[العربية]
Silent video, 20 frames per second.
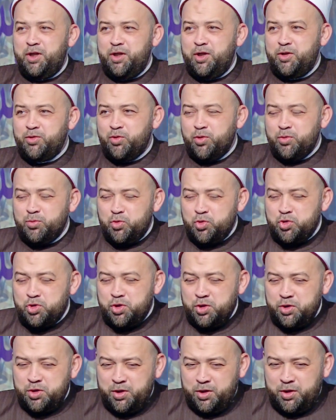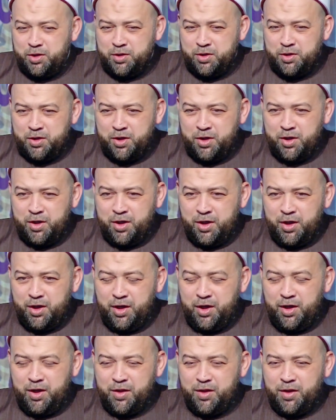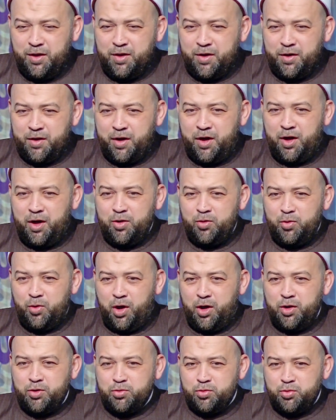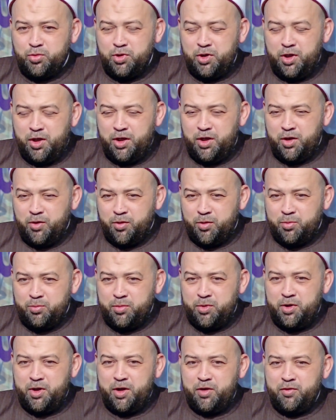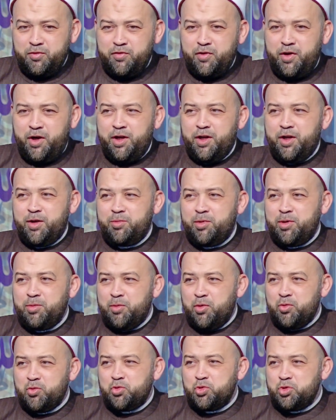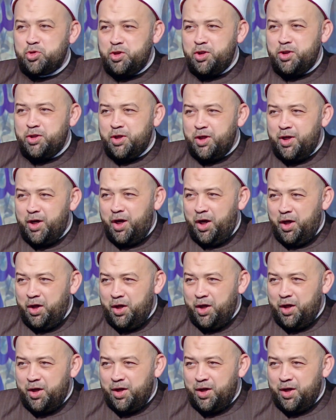والمنشدين الذين رحلوا عن دنيانا وربنا ينفعنا بالموجودين الأحياء